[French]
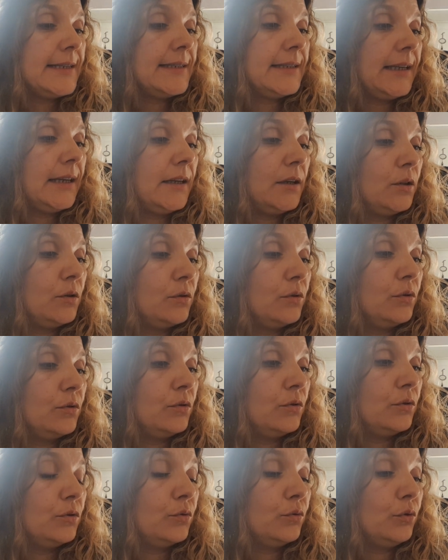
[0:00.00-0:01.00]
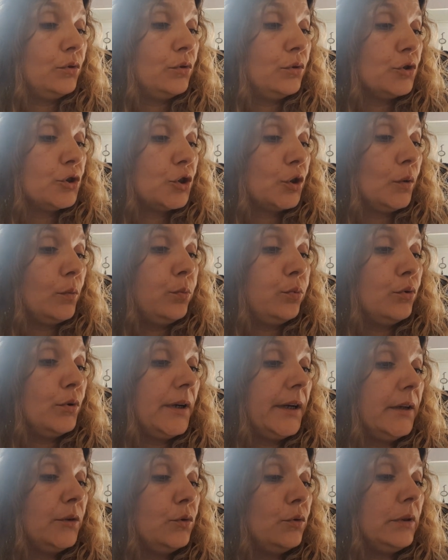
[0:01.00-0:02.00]
C'est euh, donc le
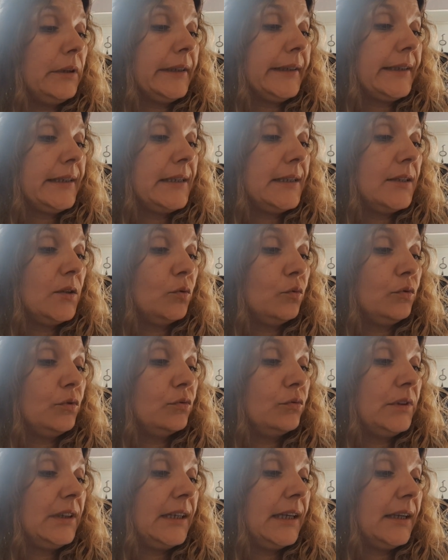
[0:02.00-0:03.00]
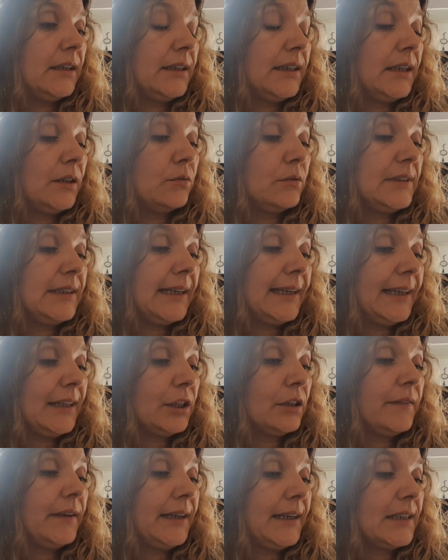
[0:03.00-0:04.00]
shampoing nutrition donc, a, qui contient
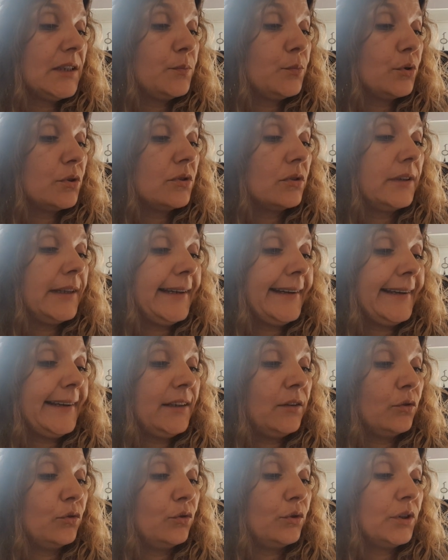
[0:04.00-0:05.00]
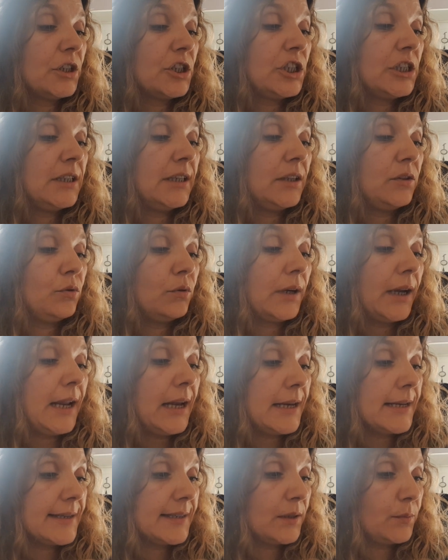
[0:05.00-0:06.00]
95% d'ingrédients d'origine
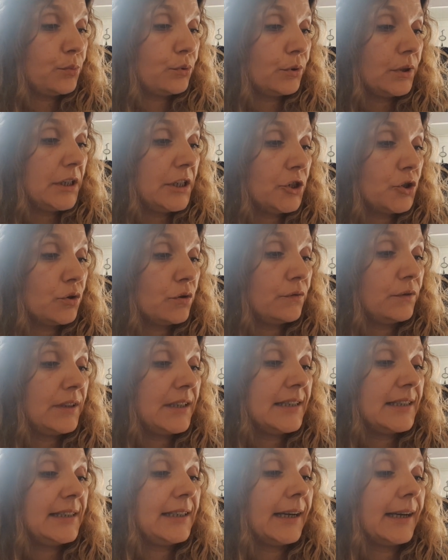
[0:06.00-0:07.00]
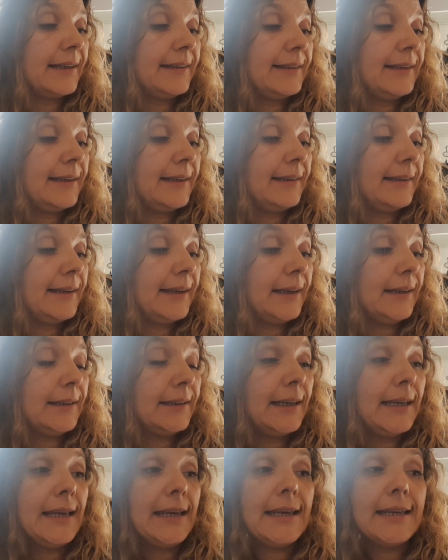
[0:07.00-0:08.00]
naturelle et c'est pour les cheveux déshydratés et
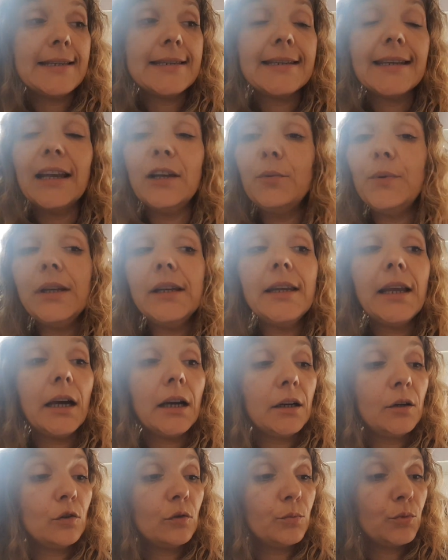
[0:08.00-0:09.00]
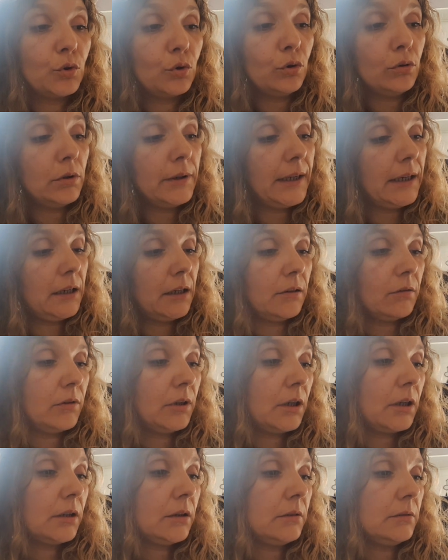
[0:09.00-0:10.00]
ternes. C'est à l'huile d'argan bio et il y
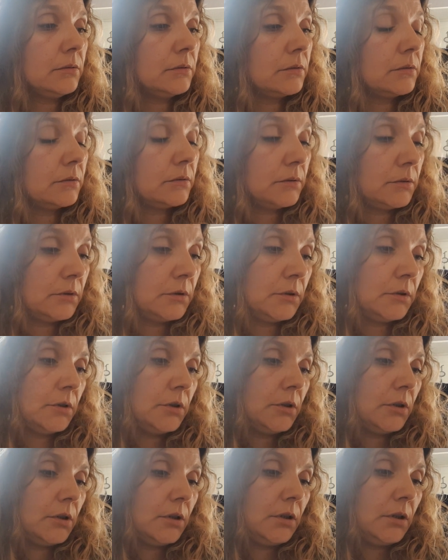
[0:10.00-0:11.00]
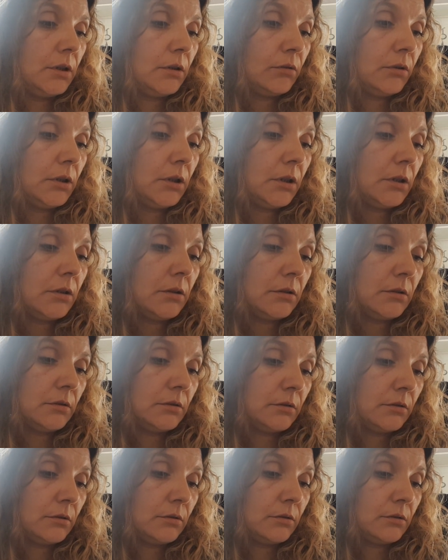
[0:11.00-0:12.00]
en a il y en a
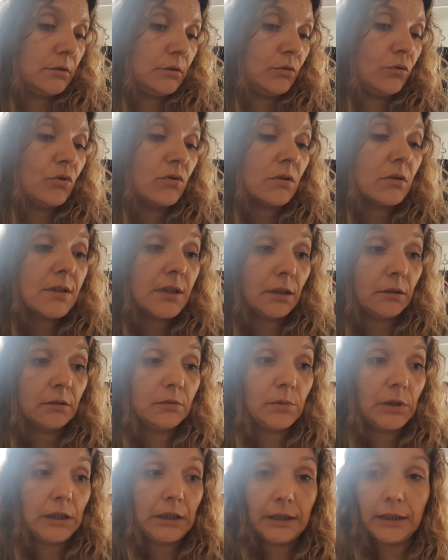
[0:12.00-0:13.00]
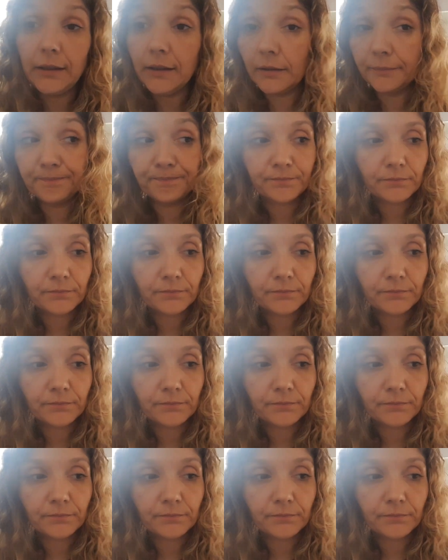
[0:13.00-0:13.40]
250 ml.